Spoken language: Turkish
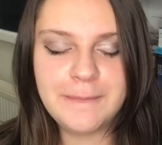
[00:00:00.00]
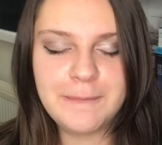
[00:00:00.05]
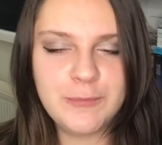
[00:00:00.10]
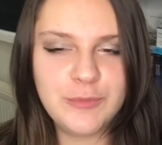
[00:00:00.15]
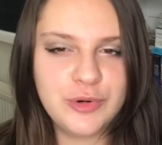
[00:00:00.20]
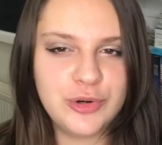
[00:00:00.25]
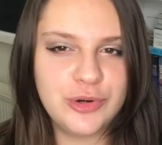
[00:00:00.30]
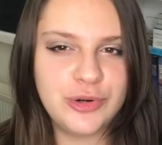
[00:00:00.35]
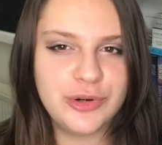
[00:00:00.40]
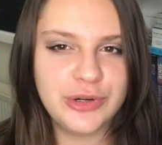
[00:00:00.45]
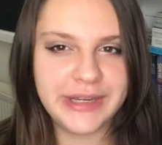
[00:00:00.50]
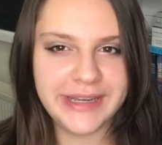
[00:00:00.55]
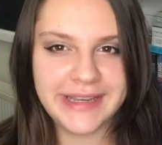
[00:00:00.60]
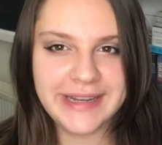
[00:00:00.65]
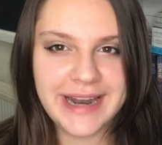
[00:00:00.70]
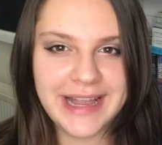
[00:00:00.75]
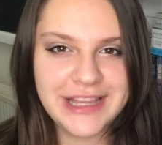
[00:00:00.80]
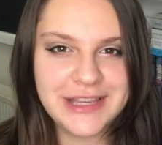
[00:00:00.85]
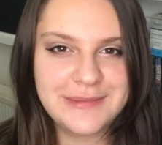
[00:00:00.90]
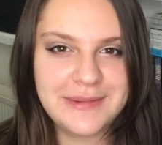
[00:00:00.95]
Bu
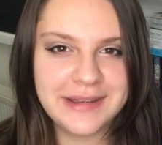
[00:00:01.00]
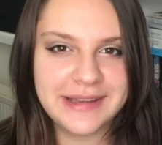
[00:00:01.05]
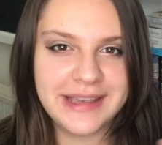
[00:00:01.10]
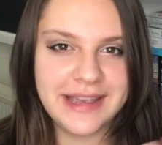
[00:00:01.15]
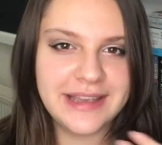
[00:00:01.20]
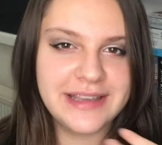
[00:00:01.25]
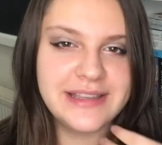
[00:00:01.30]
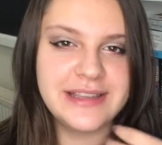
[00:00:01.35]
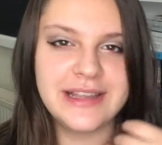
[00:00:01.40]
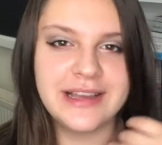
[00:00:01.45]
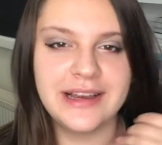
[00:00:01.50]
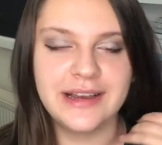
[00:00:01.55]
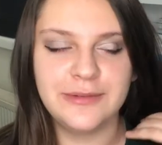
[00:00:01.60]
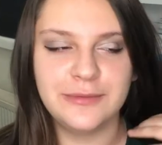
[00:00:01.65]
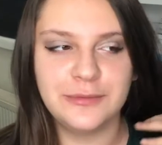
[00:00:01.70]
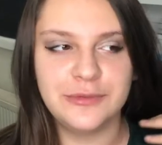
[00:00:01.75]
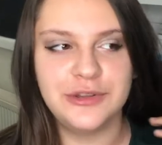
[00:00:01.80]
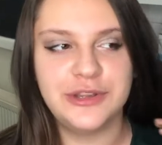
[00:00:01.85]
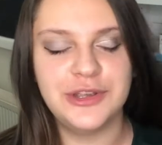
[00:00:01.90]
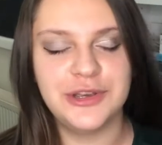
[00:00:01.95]
iğrenç makyajla
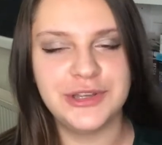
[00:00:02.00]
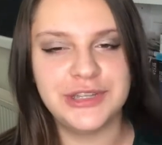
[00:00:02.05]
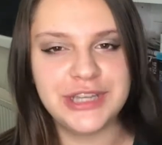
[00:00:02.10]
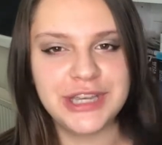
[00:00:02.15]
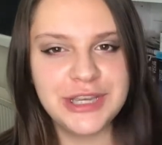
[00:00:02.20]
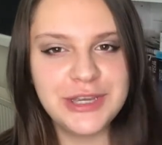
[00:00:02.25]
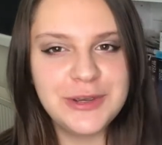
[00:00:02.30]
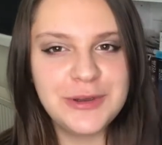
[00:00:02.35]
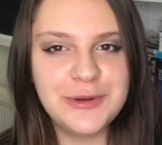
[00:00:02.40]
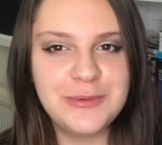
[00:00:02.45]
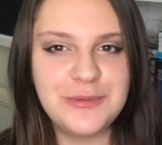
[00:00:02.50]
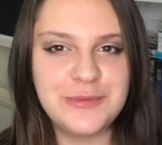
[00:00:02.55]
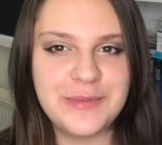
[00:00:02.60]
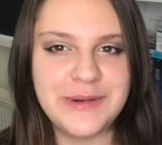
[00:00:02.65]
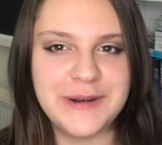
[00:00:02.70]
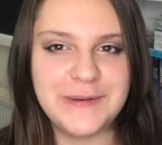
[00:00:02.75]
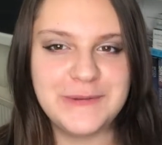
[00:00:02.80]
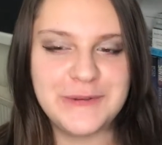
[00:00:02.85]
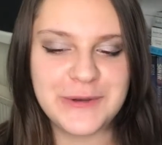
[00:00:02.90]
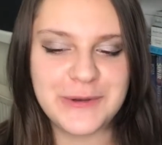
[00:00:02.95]
video çekiyorum.
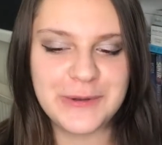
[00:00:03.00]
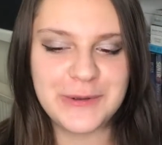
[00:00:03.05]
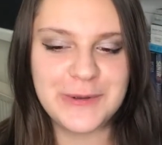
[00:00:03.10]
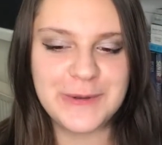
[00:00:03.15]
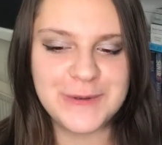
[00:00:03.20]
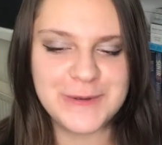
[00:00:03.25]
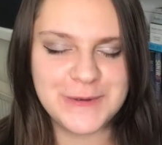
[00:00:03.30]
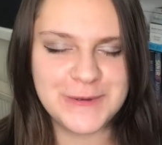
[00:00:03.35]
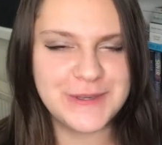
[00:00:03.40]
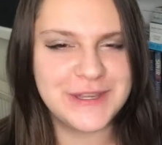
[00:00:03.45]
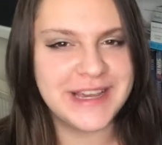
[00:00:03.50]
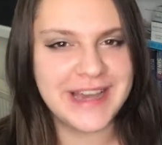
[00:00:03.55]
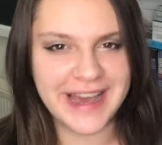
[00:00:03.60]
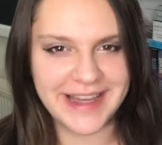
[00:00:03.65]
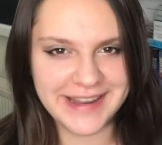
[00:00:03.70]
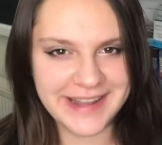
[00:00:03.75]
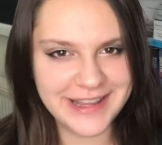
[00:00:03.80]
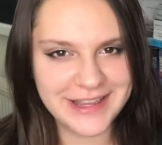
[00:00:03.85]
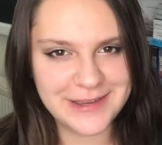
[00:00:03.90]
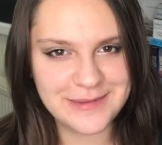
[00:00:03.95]
Umarım çok gözünüzü
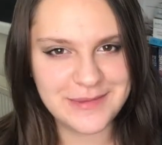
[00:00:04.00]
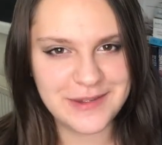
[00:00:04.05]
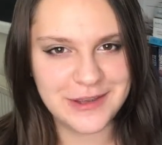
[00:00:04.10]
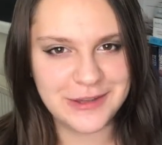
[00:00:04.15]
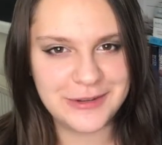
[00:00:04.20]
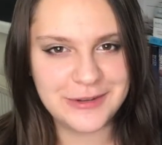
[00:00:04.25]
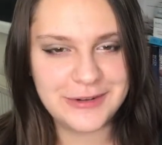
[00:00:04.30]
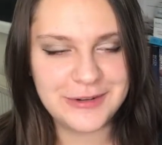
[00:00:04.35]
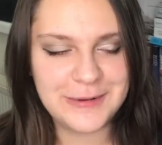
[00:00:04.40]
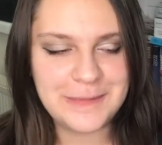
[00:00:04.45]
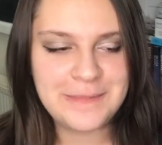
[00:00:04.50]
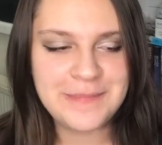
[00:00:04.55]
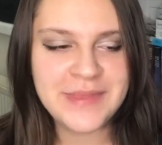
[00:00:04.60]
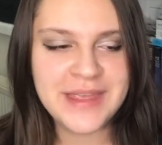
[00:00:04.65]
kanatmıyordur.